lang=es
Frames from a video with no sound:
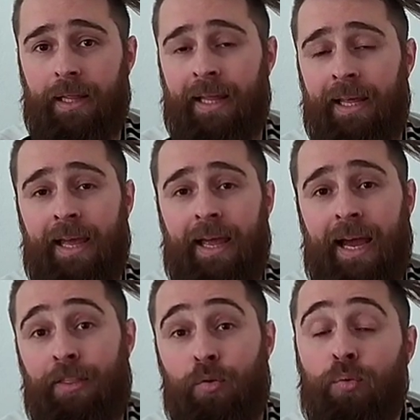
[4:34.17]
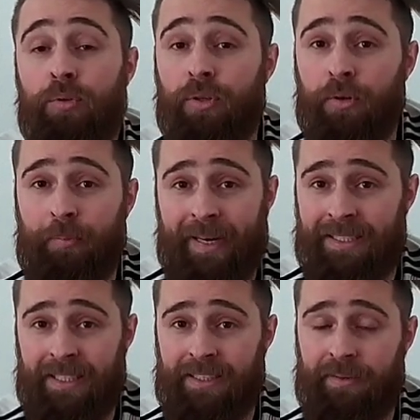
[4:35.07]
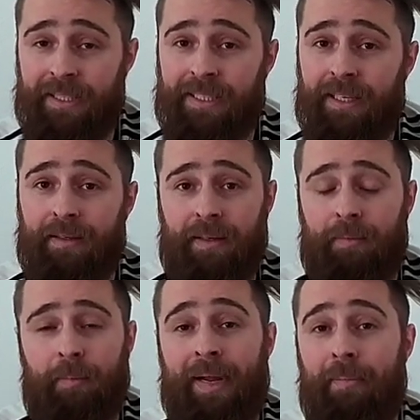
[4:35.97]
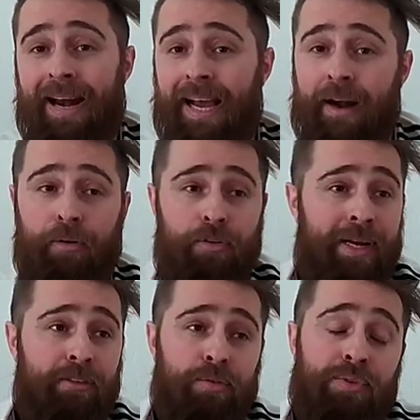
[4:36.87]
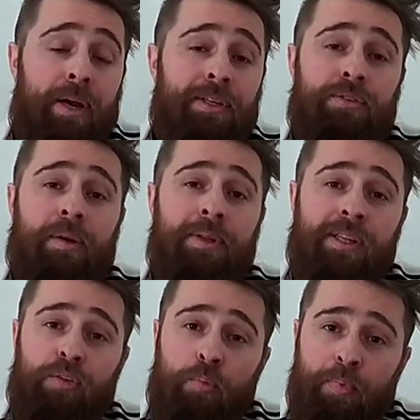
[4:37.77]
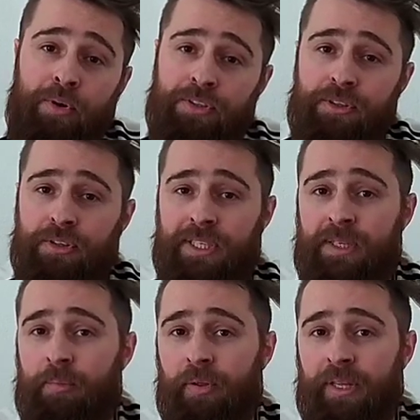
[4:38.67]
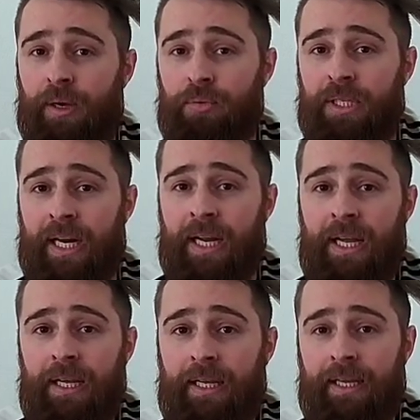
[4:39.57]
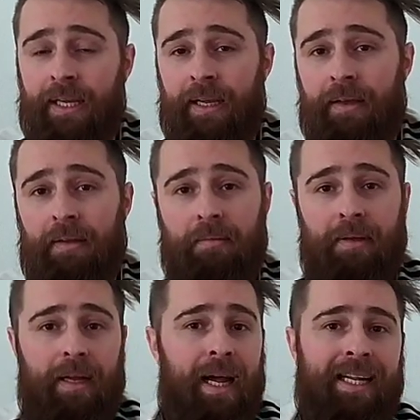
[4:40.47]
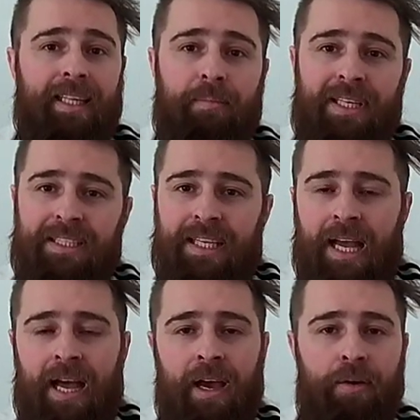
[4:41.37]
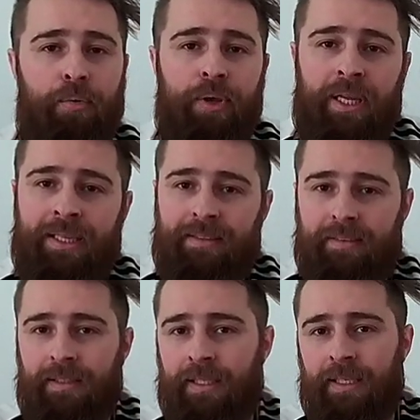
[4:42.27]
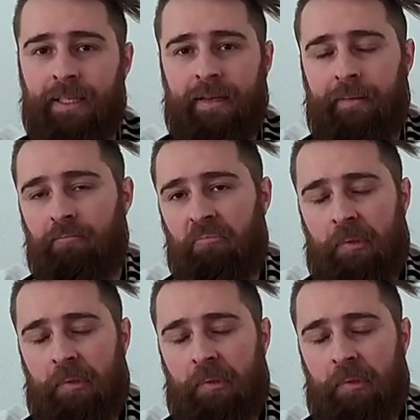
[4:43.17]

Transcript: de adjuntos para hacer cerveza, eh, para amargar no se usaba solamente lúpulo, sino que se podía usar eh, artemisa, gruit, eh,